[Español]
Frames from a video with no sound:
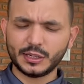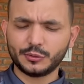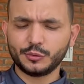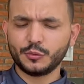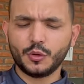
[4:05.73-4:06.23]

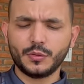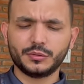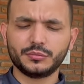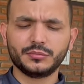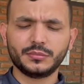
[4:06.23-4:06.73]
Esto es un juego, es
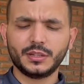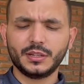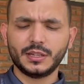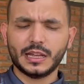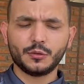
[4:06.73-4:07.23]
un,
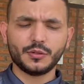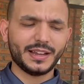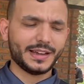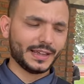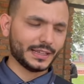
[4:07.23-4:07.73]
algo
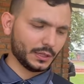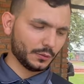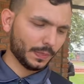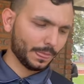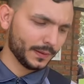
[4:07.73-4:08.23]
recreativo.